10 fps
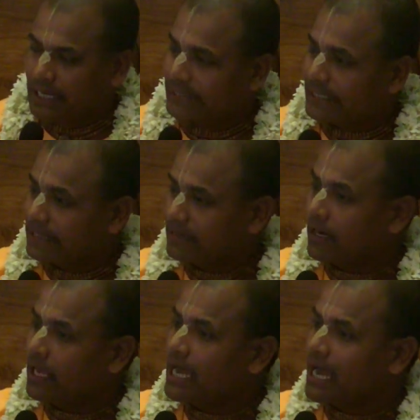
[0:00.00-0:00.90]
এটা কি
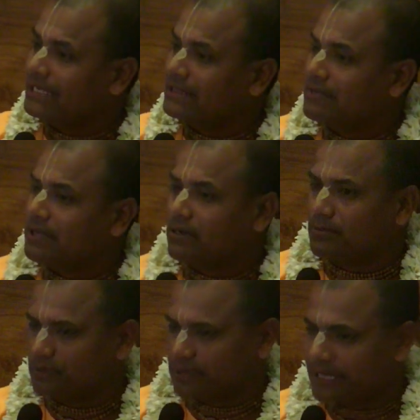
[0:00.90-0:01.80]
বলা হয় আত্মা
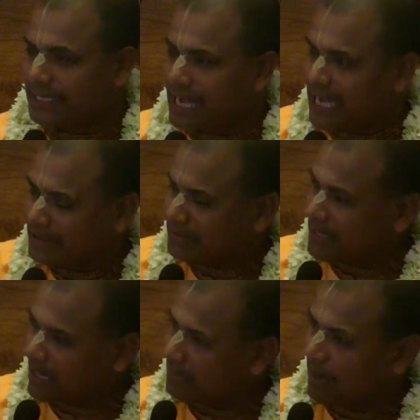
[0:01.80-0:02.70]
রমন এখানে
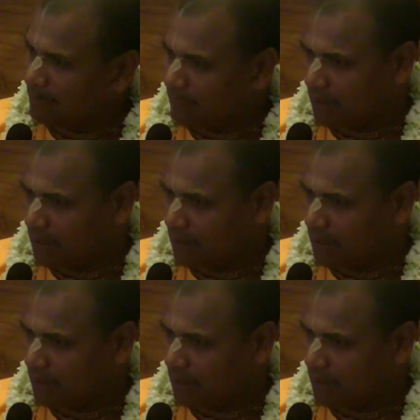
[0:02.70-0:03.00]
আত্মা রামাম